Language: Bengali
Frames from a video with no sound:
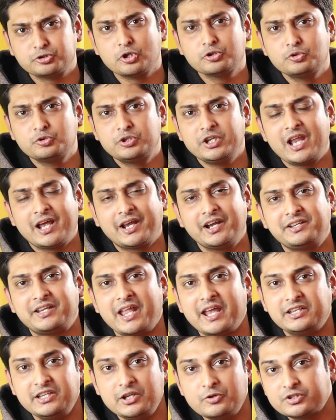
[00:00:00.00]
গত দুদিন আগে
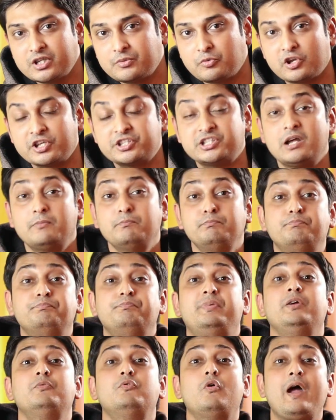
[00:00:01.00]
টেক নিউজে বলেছিলাম
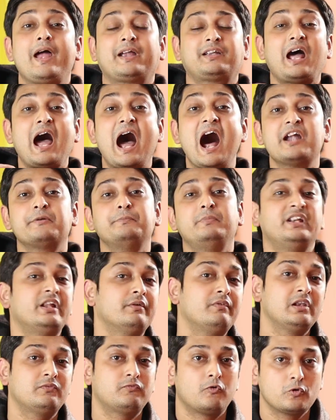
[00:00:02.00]
ভিভো একটা
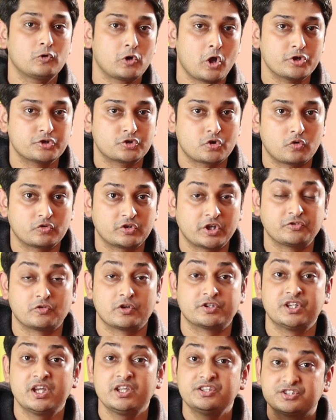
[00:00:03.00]
আনবিটেবল ফোন লঞ্চ করতে
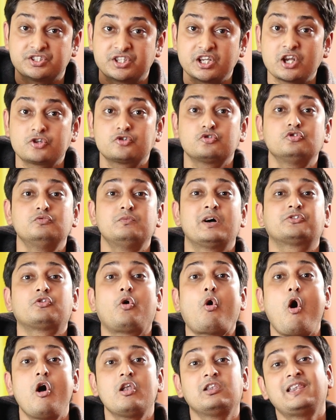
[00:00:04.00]
চলেছে যেটা শুধুমাত্র
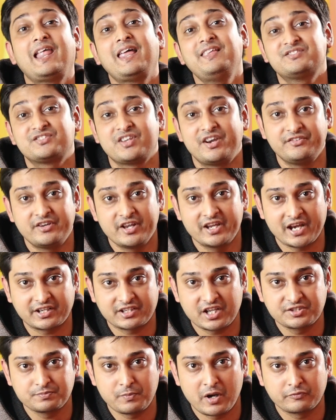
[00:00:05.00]
অনলাইন সেন্ট্রিক
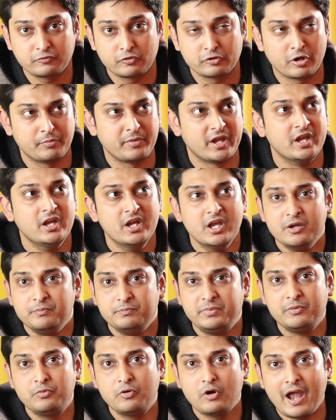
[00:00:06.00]
একটা স্মার্টফোন হবে
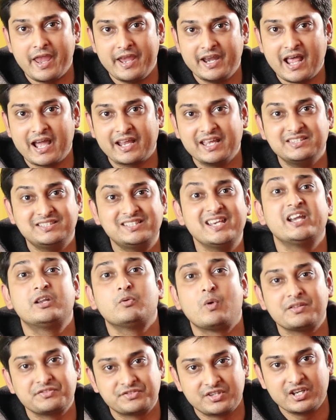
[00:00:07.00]
ভিভো এর আগে জেড
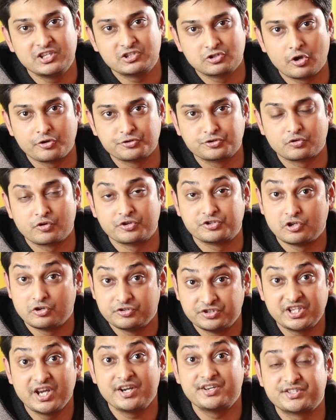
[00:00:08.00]
ওয়ান সিরিজ লঞ্চ করেছিল
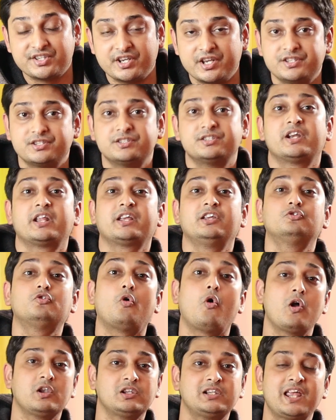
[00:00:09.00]
জেড সিরিজ যেটা
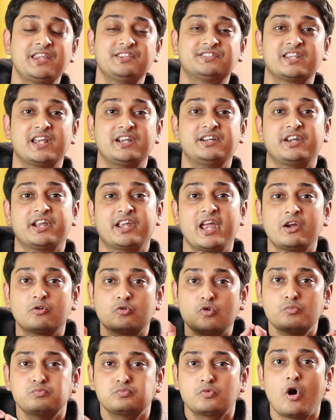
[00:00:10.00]
কিন্তু অনলাইন সেন্ট্রিকে
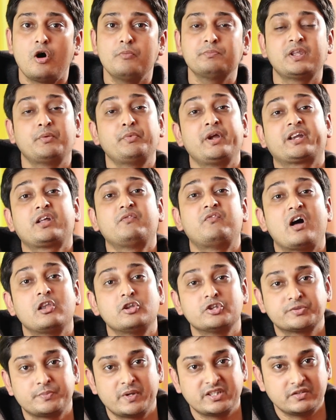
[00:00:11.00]
খুব কম দামে একটা
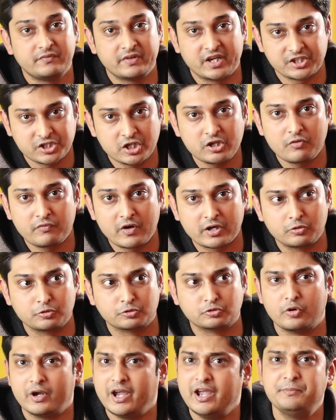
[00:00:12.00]
ভালো স্পেসিফিকেশন অফার
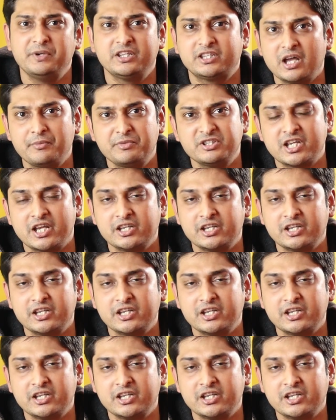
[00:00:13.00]
করতো এমনিতে আমি